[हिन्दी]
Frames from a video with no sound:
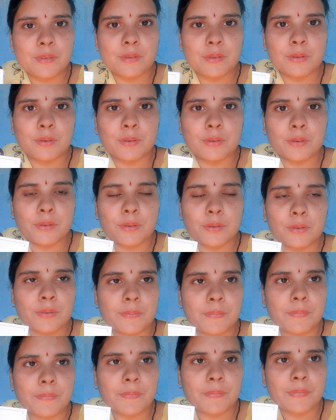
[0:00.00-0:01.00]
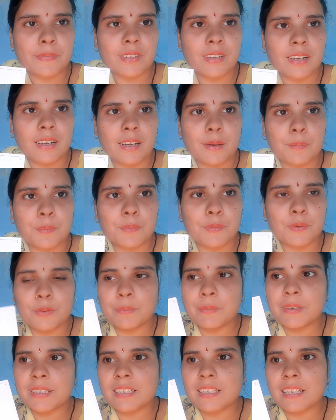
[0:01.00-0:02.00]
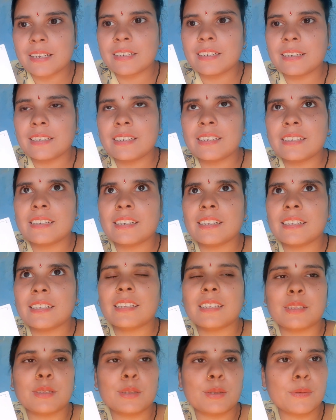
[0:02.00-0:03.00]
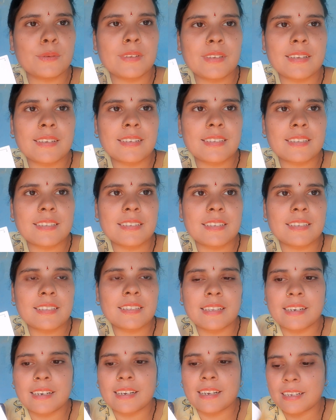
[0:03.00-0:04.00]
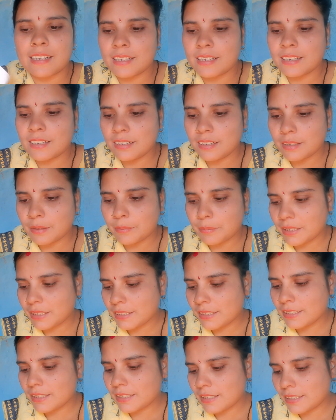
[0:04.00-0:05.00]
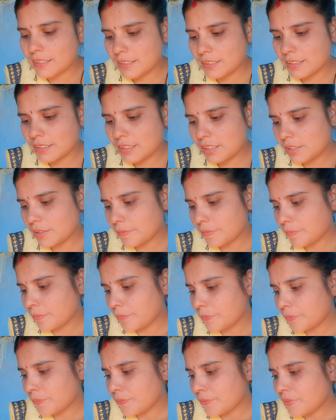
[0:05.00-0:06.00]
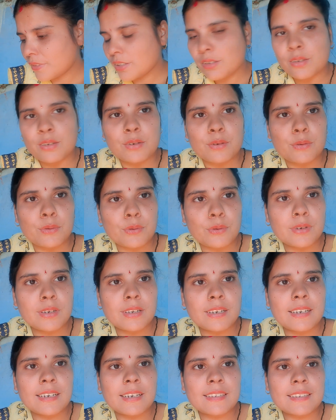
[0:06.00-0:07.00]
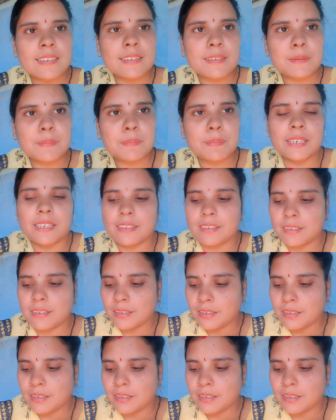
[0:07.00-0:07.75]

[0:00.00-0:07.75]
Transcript: तो आपको मैं सारी डिटेल देती हूँ कि किस किस तरह आया हमारा ये कागज़ गूगल एडसेंस पिन